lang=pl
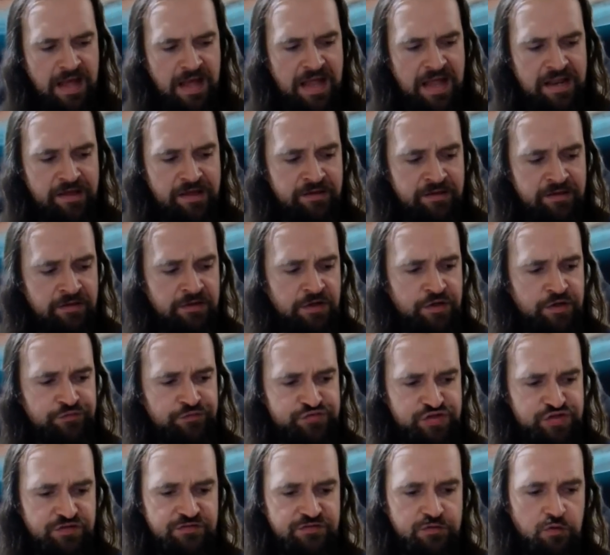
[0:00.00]
Ale
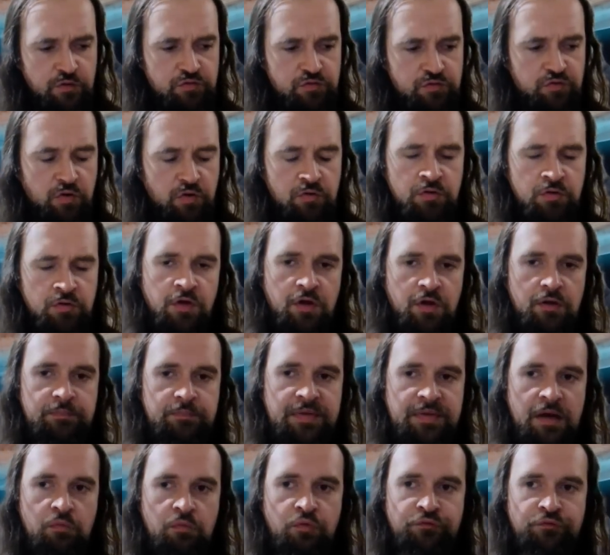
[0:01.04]
wszystko to
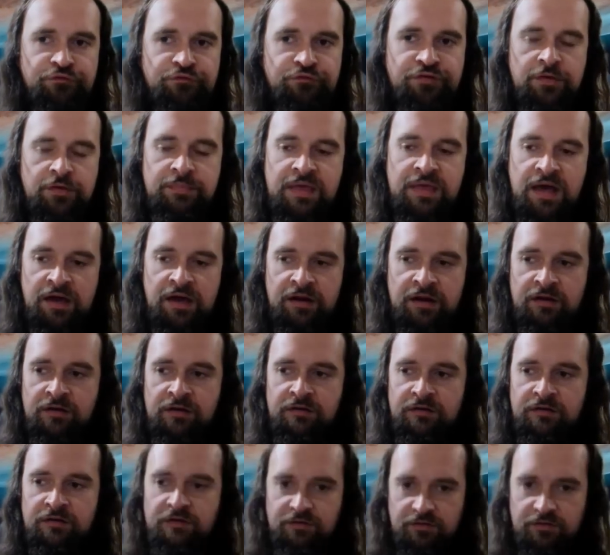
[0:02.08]
miało wymiar
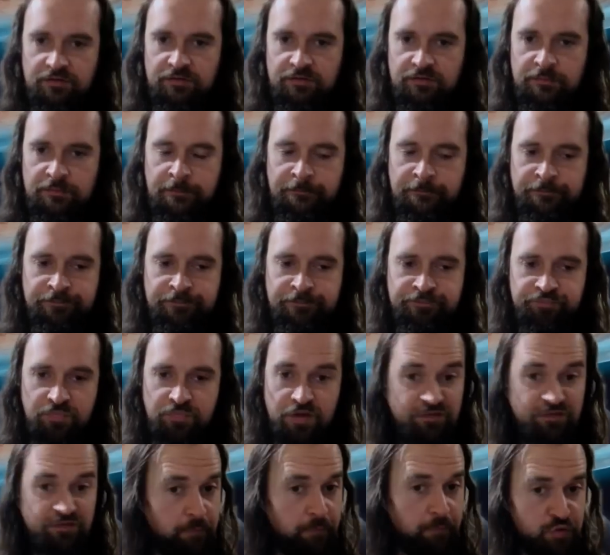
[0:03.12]
um,
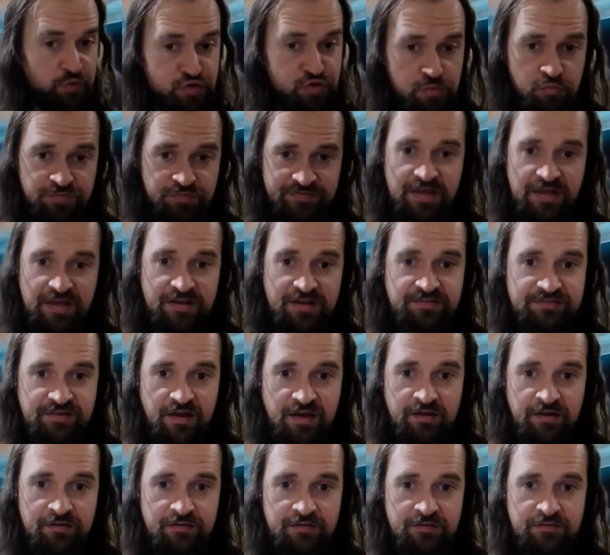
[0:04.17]
z poziomu
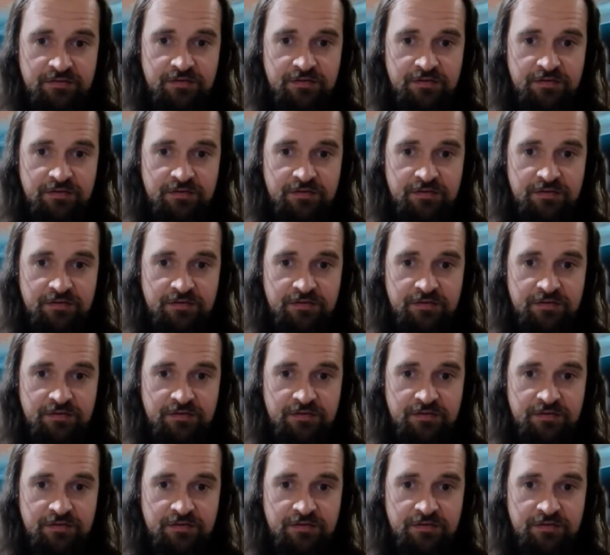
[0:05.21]
serca.